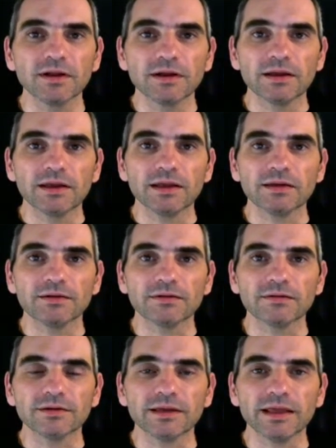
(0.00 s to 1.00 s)
Et, euh,
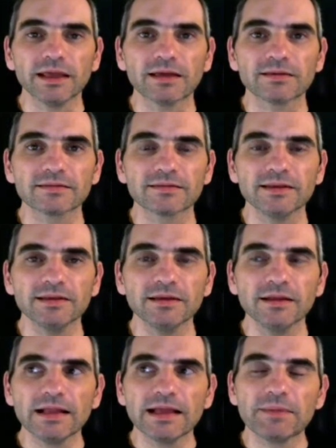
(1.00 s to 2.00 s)
et ainsi,
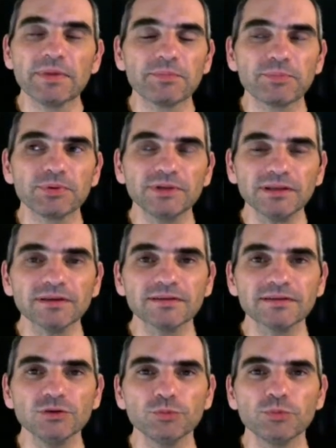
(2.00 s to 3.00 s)
ben, peut-être
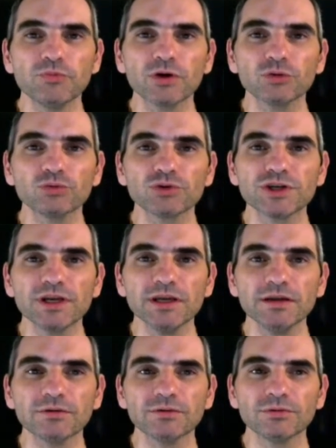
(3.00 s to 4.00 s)
ainsi de pouvoir
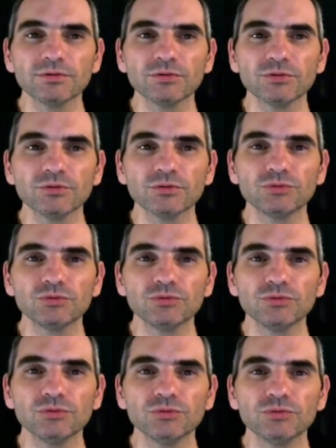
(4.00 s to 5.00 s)
toucher euh,
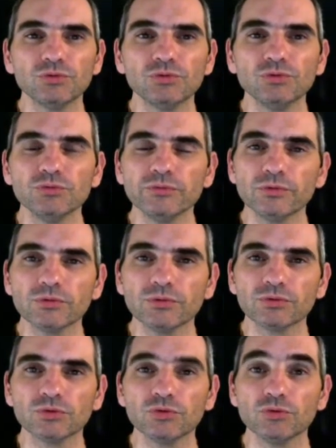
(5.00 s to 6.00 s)
de, nouveaux,
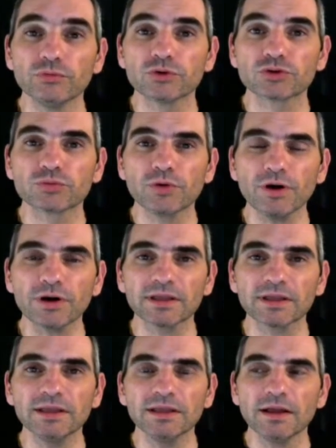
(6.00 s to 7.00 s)
de nouveaux joueurs
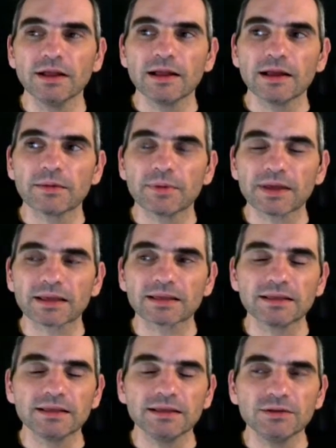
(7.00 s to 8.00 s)
qui, eh ben,
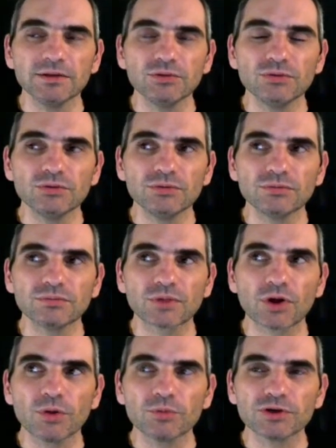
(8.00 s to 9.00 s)
qui
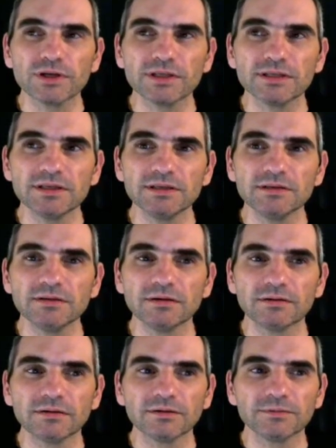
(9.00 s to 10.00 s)
comme je l'ai dit
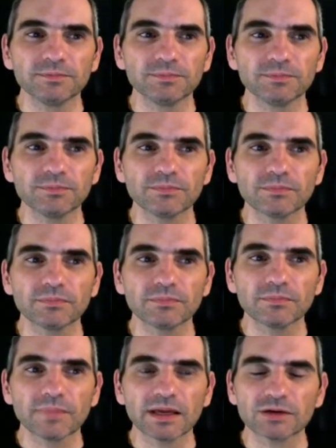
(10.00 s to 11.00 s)
dans,
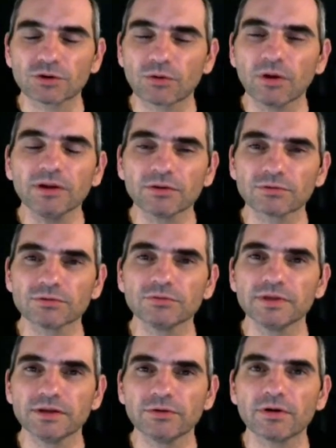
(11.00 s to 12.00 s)
je crois, dans une
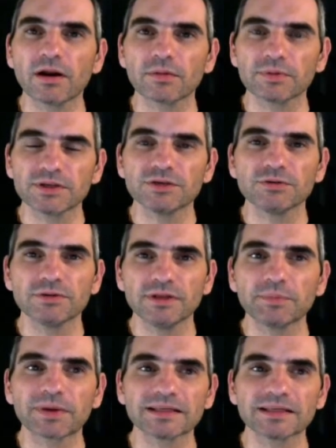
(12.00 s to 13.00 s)
vidéo RPGED
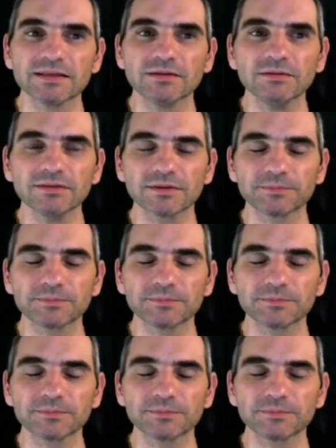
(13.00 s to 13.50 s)
précédente,